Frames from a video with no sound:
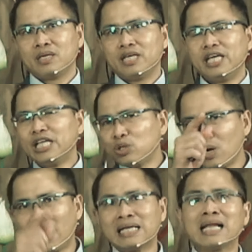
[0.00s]
Itu
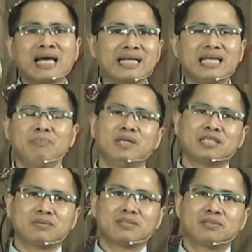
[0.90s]
adalah
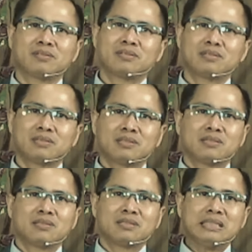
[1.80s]
iblis
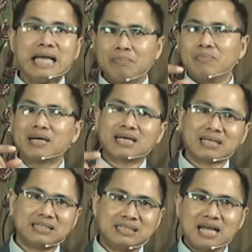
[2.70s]
yang
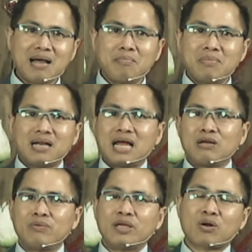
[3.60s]
bekerja
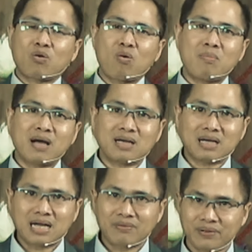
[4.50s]
melalui roma
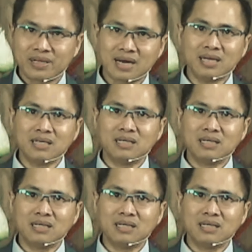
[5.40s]
kekafiran